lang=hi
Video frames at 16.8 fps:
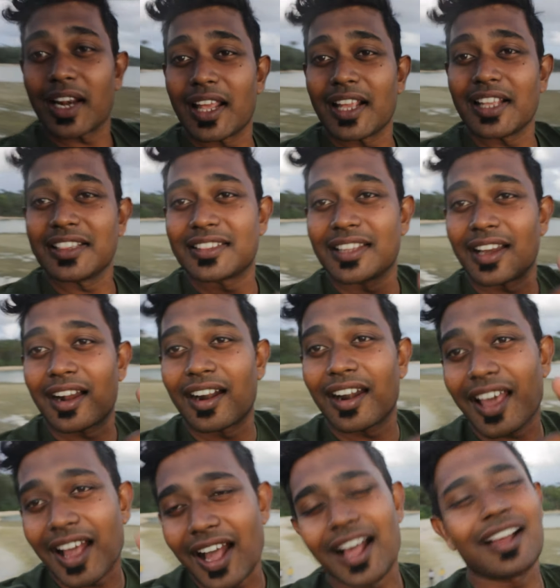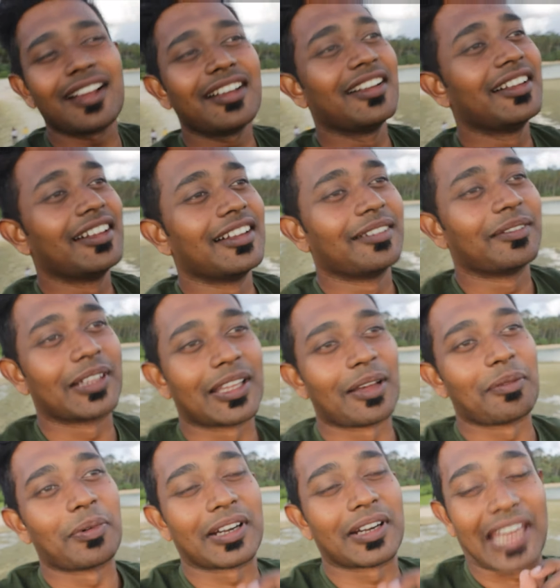रहा है कि तगड़ा
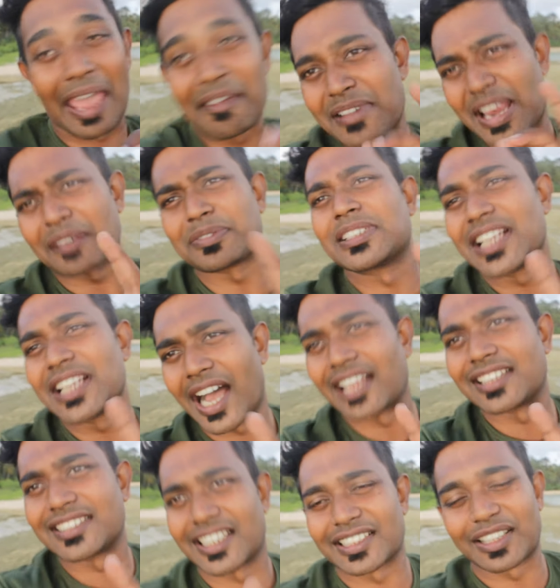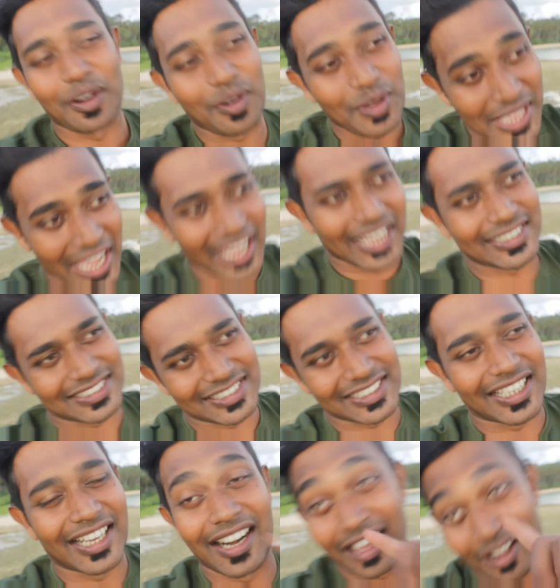मतलब टाइम लैप्स निकाल सकता हूँ यहाँ से
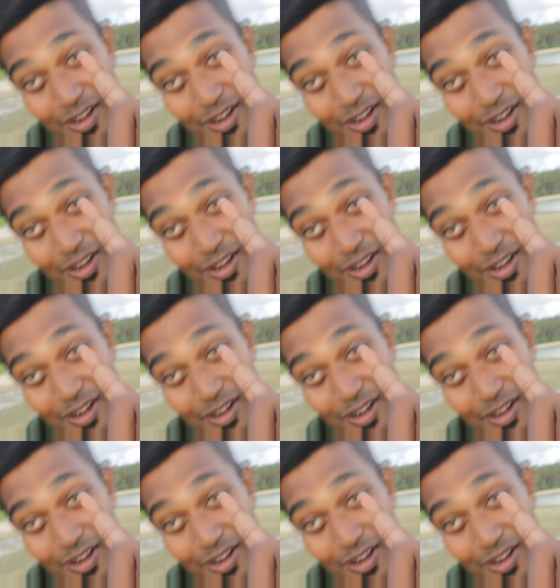खड़ा